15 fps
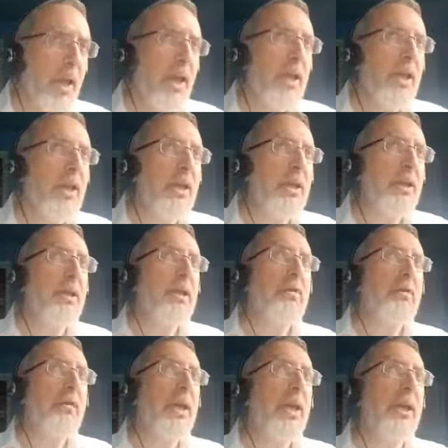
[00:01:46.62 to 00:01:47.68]
И
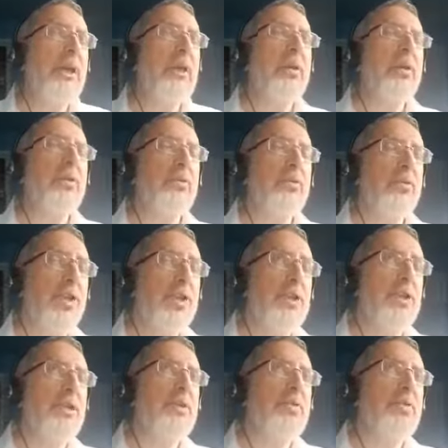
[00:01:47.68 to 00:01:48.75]
еврей в
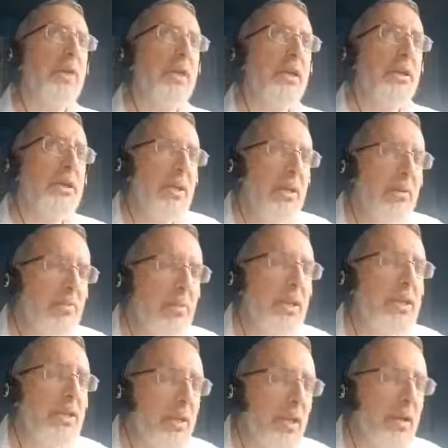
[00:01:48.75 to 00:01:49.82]
жизни своей
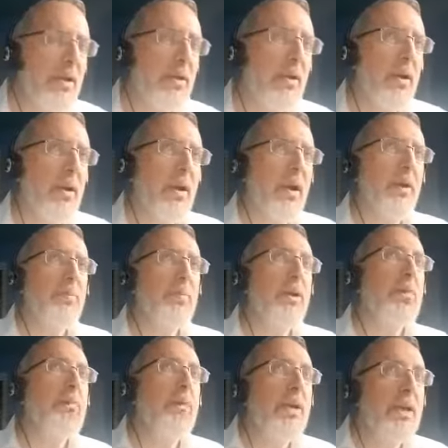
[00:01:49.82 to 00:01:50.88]
стремится
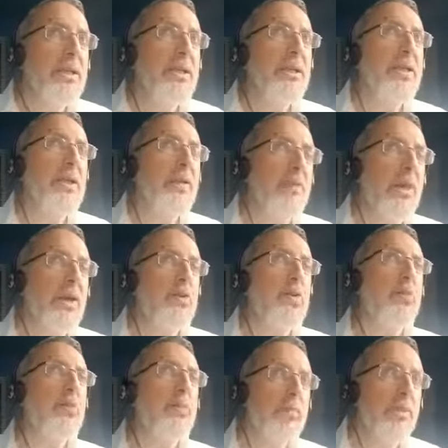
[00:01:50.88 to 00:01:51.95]
приблизиться к
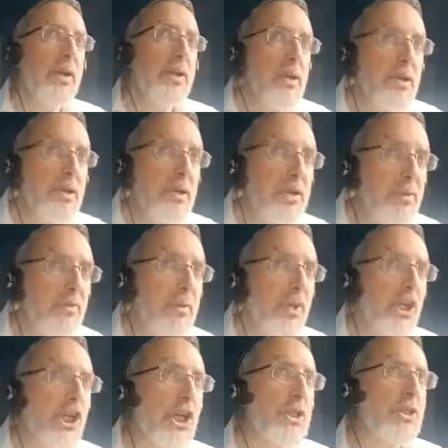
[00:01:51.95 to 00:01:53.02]
Творцу, приблизиться к
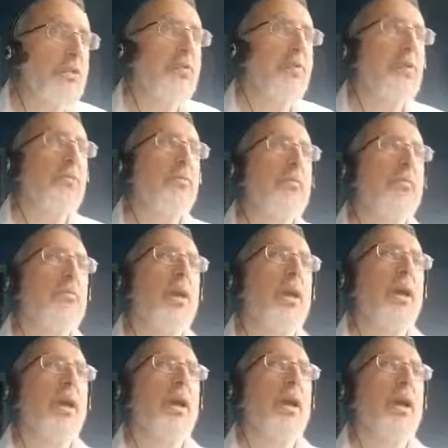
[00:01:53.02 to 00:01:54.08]
совершенству –
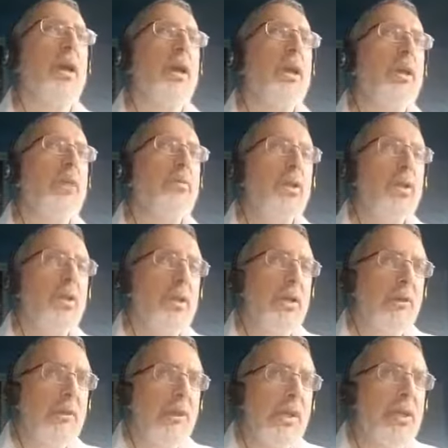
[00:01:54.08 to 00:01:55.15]
и вот
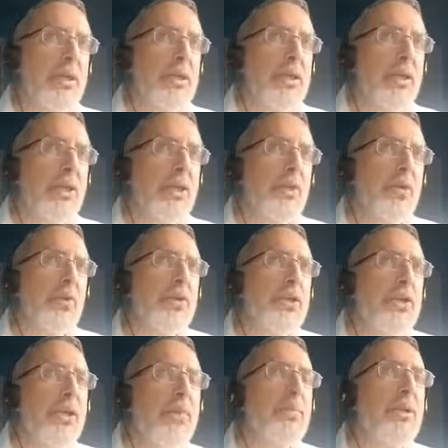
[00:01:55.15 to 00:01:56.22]
говорится, что
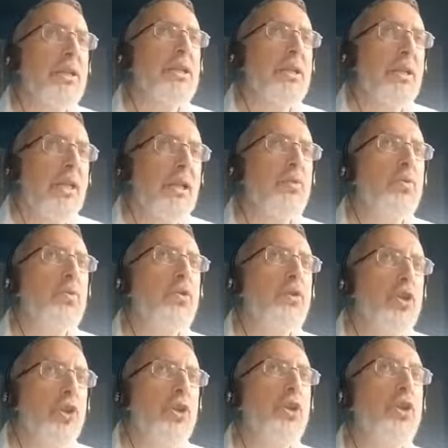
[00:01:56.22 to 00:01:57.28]
все
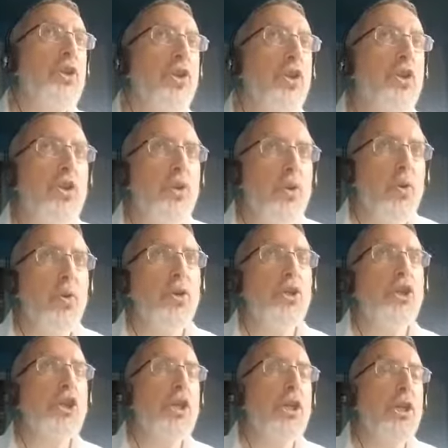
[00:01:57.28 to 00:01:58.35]
преследующие ее
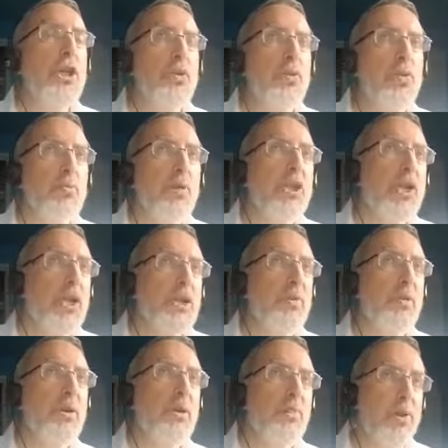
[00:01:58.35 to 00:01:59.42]
шхину,
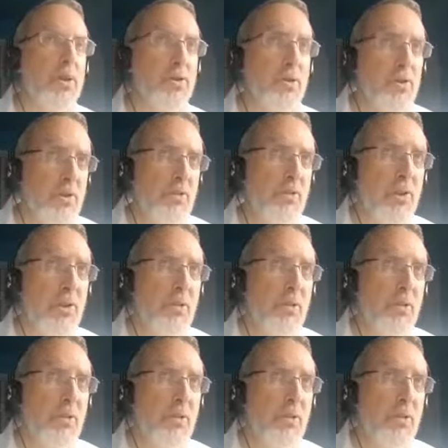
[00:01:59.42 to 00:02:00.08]
божественное присутствие,